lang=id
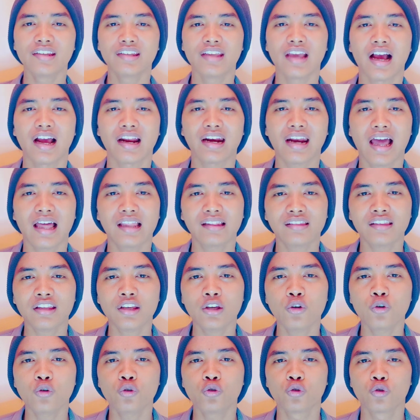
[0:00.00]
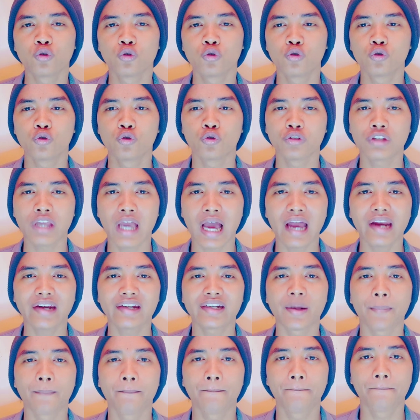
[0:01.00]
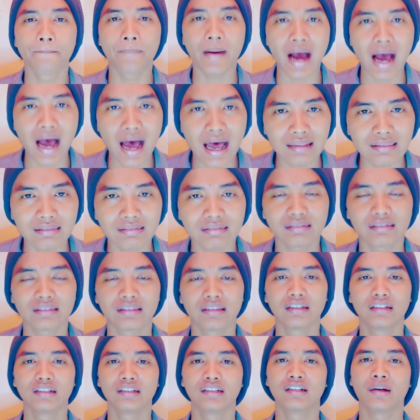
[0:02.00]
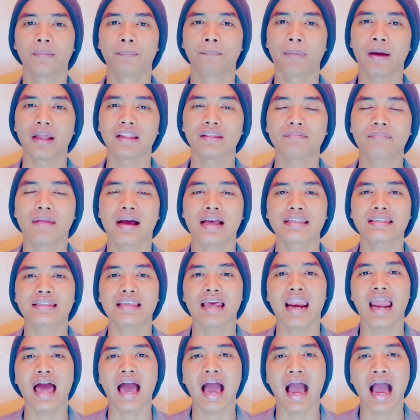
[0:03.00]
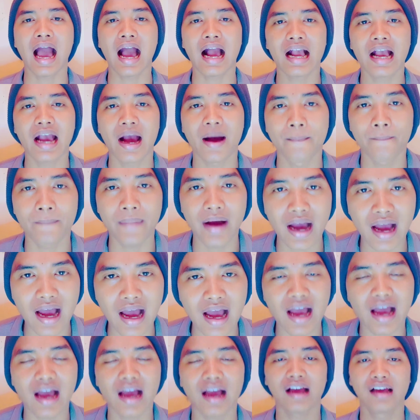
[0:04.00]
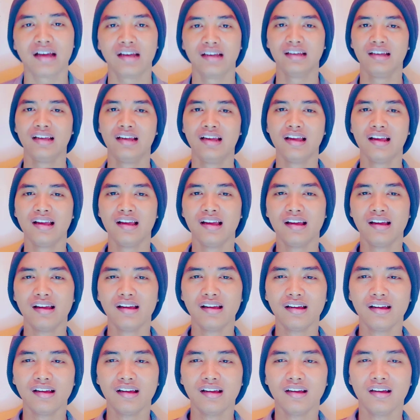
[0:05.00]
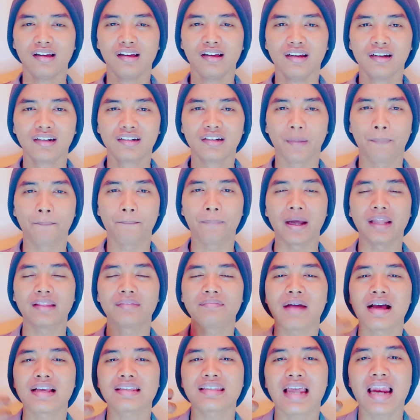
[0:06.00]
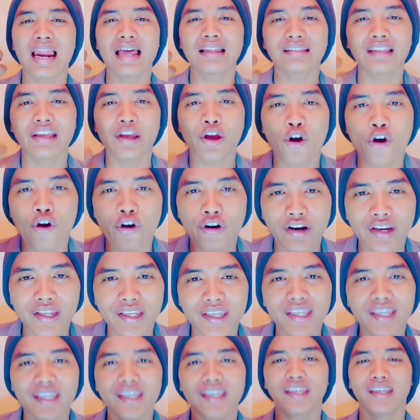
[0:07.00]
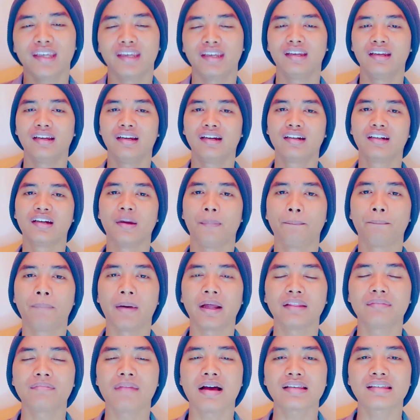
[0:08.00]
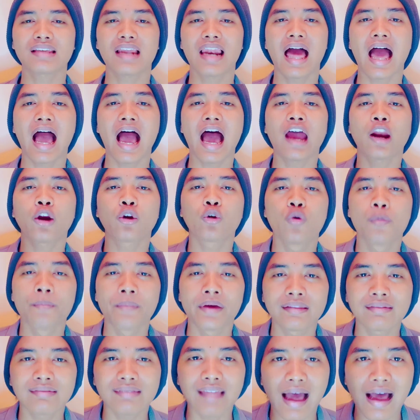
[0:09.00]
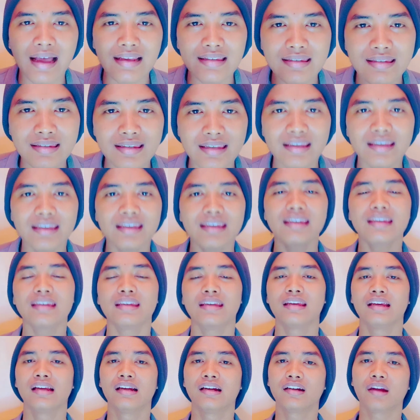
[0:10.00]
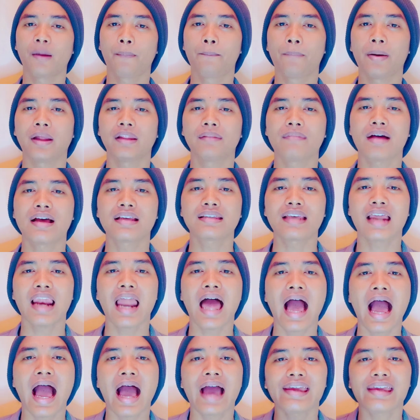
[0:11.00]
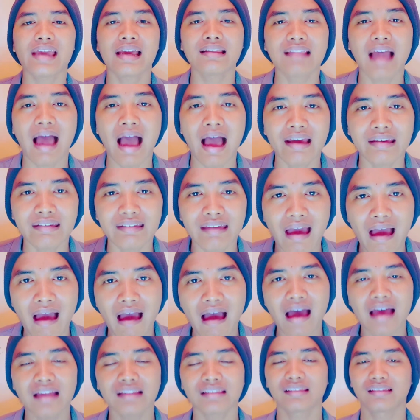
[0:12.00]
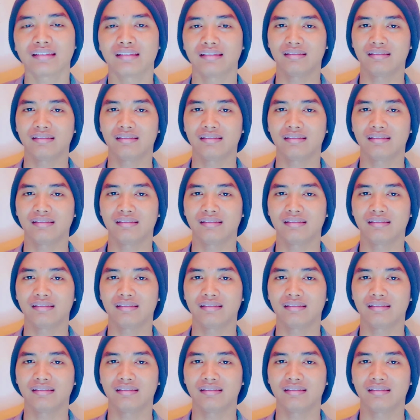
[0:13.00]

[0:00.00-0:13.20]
yang nanti ujung-ujungnya debat debat masalah agama, debat masalah teori, debat masalah argumentasi, debat masalah ayat-ayat.